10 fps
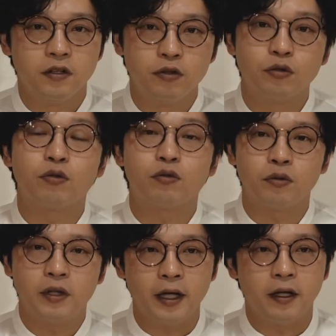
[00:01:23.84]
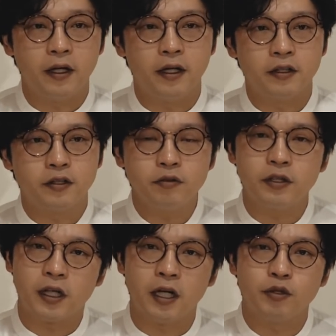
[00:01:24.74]
いうことで、えー、すぐ
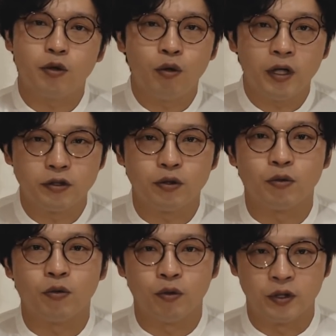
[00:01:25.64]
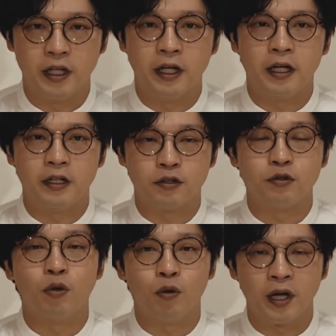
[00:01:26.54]
に海上保安庁の方に、えー、
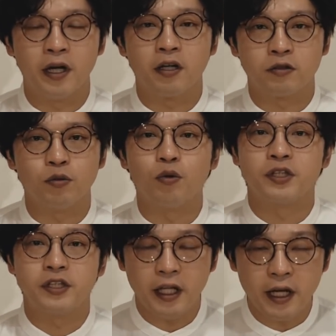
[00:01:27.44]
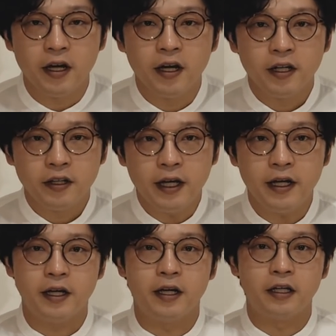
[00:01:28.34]
通報連絡をして、
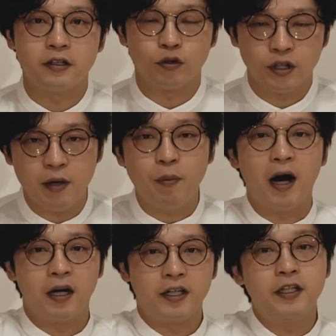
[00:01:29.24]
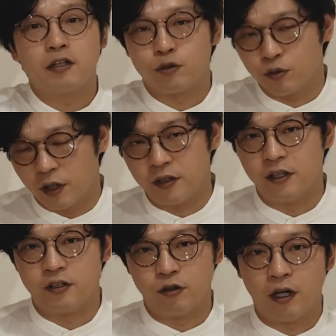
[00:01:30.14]
で、えー、それでまあ来たそうなん
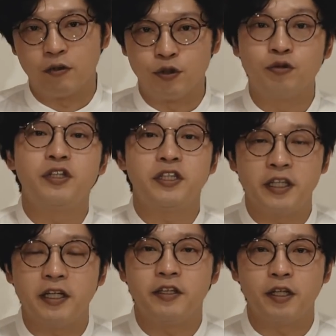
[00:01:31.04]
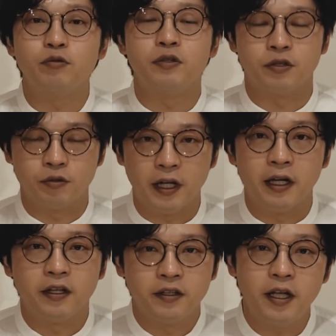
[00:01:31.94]
ですよ。あの巡視船って言うんですよ
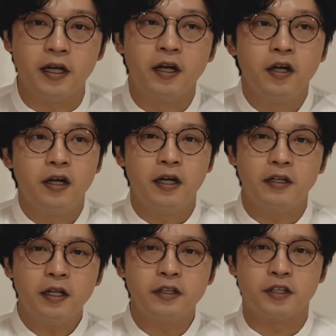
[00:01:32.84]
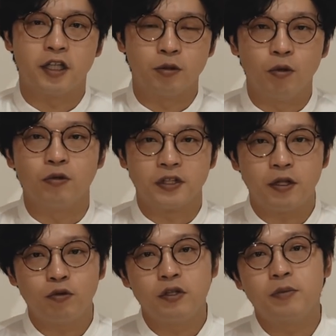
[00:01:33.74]
ね。で、えなんですけども、
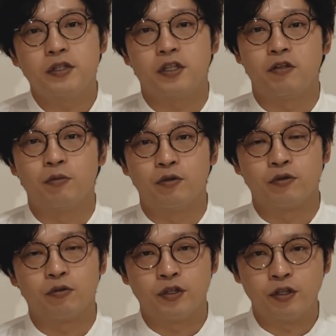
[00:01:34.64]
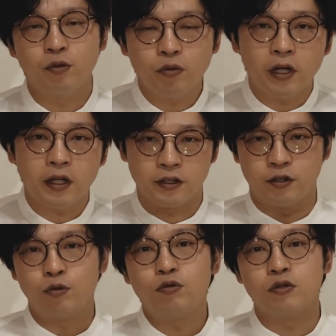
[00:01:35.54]
先ほど言いましたけども、その潮の流れ
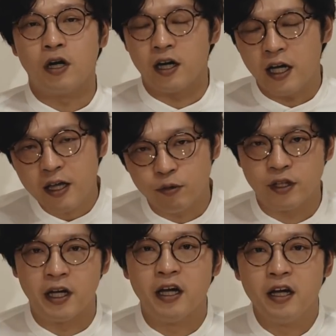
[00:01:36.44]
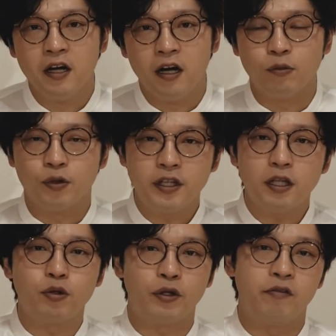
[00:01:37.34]
すごく速いので、あの来
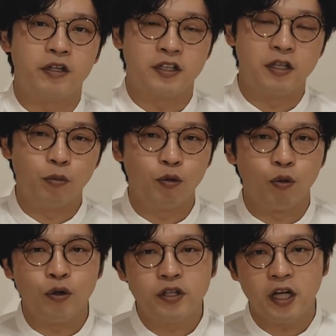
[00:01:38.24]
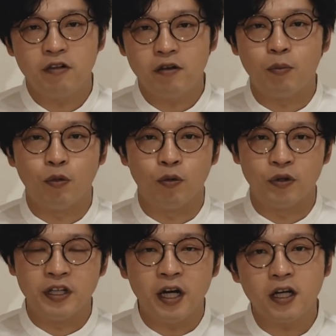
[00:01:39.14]
た時にはですね、もうご遺体は
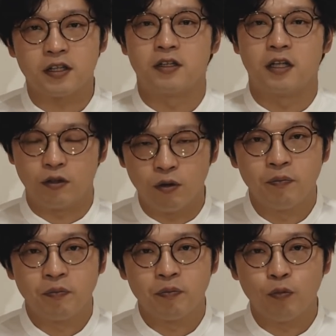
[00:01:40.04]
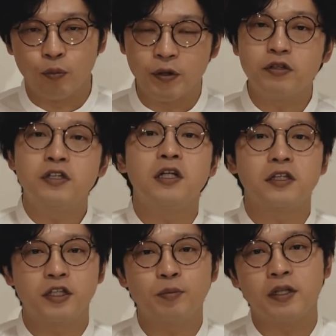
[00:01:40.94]
もういなかったと。もう見
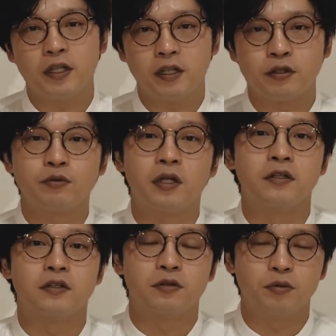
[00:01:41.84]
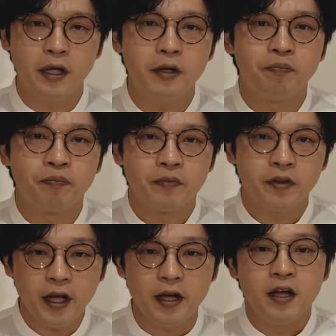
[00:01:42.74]
失ってしまっていたそうなんですよね。
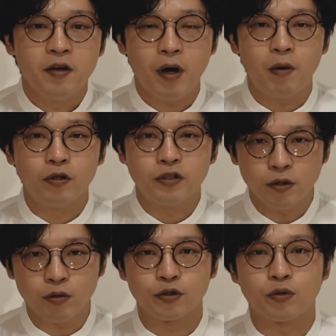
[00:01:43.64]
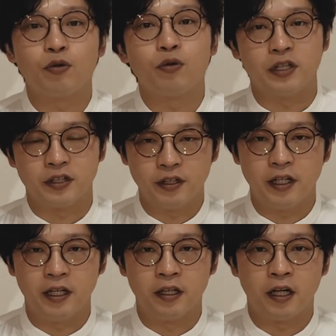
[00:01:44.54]
で、まあもちろんその後です
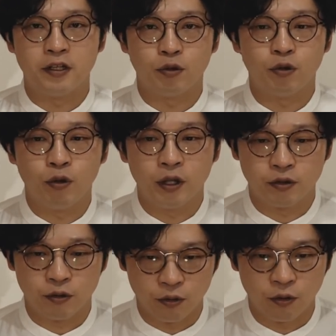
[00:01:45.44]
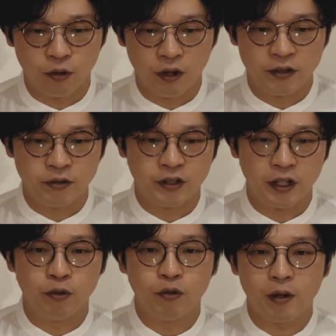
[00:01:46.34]
ね、海上保安庁の方、巡視
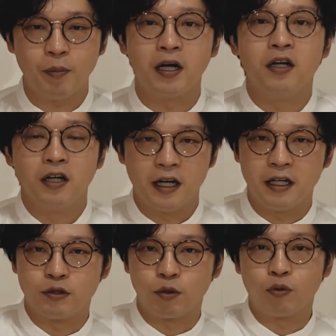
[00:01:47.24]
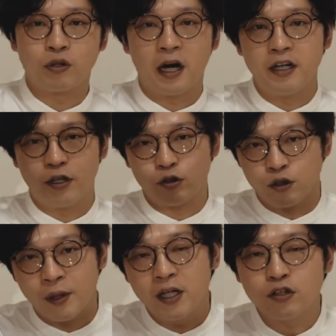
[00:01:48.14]
船の方が、まあ、えその海域を
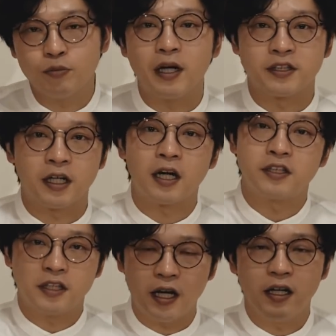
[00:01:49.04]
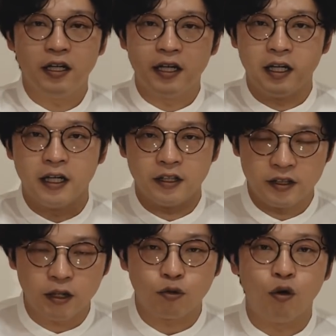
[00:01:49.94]
くまなく、まあ探した、
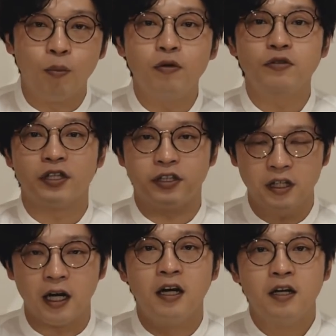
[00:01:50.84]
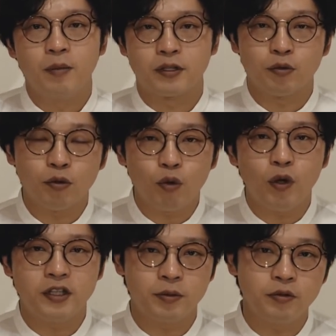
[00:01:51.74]
えー、だと思うんですが、まあその後
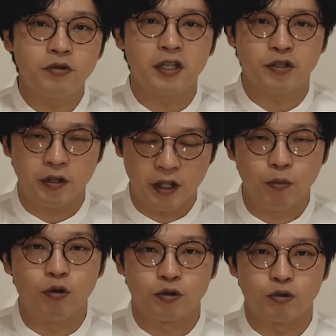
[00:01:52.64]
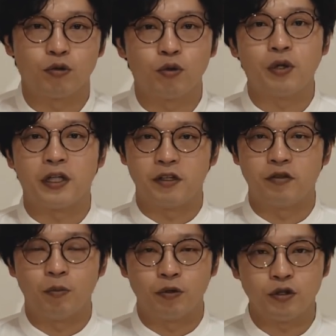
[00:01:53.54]
は自分たちはね、もうちょっとどうなって
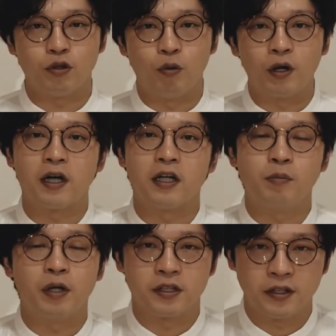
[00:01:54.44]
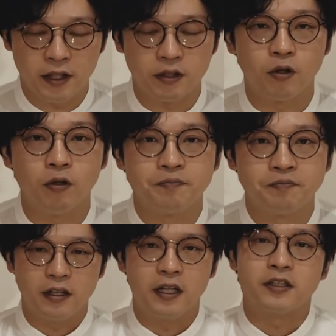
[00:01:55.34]
るかもちろんわかりませんと。
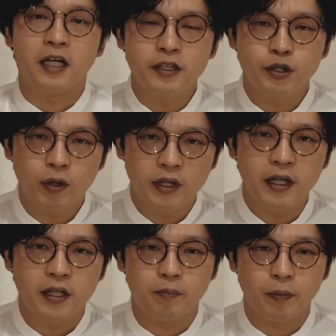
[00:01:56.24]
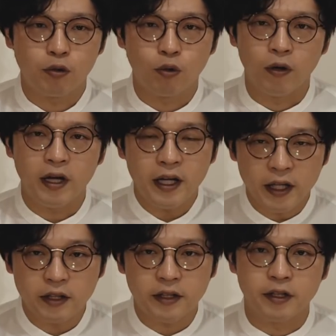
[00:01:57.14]
で、最初はね、やっぱりこう、
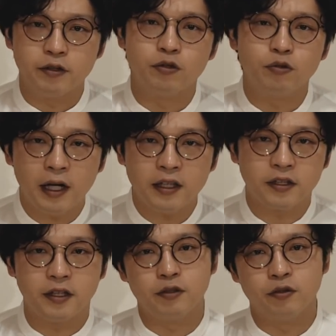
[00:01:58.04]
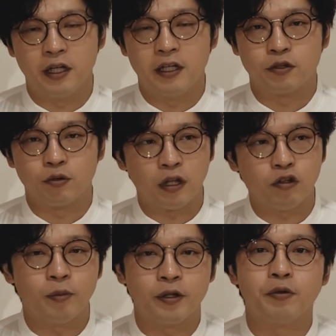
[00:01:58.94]
えーっていう、うわっていう、えー、その
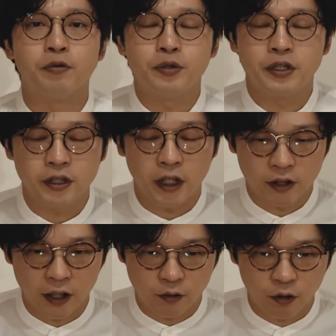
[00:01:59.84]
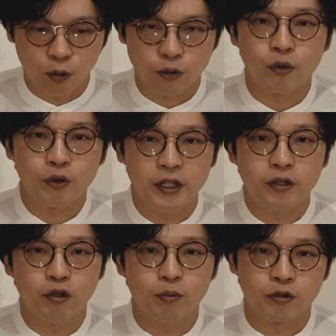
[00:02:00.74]
例えば恐怖心だったりとか驚
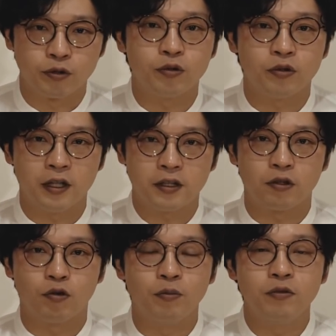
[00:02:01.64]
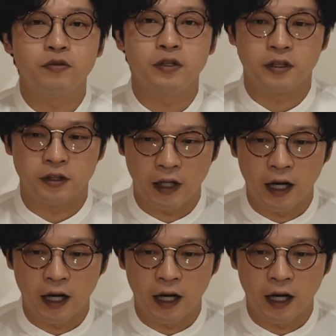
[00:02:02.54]
きというのもすごくあったと思うんです